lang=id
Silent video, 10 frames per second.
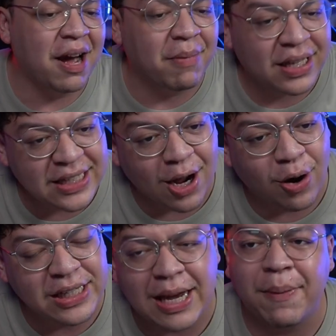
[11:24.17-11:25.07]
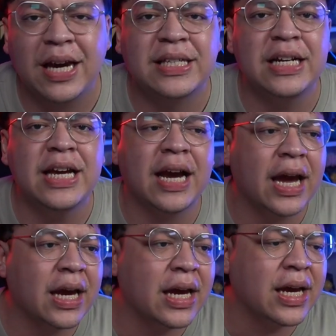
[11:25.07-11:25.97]
yang kita jagoin siapa guys jadinya
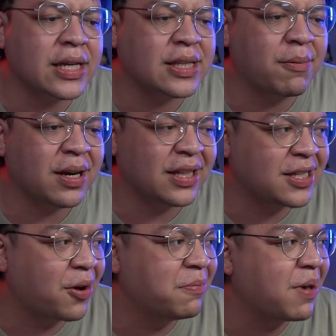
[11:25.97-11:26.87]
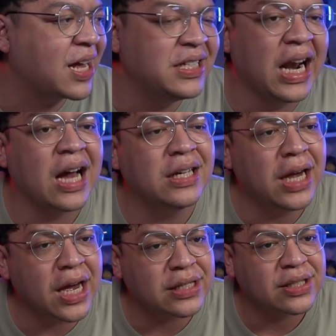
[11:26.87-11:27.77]
guys? Apa kita jagoin Brazil lagi
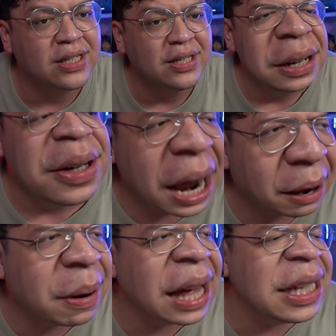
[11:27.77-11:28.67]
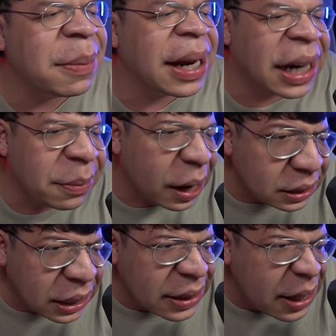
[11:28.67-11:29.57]
guys? Udah lah Brazil, baik lagi
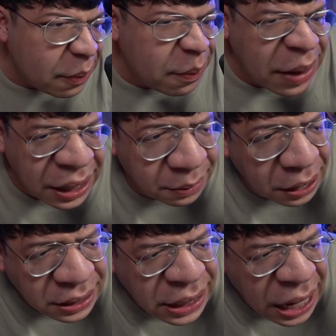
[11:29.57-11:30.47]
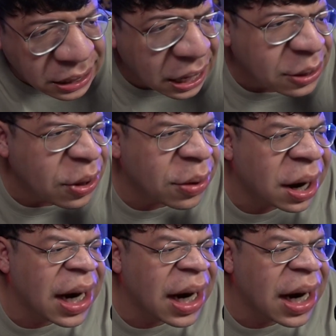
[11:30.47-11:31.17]
Brazil guys ya. Baik lagi Brazil, las, las, sudah udah,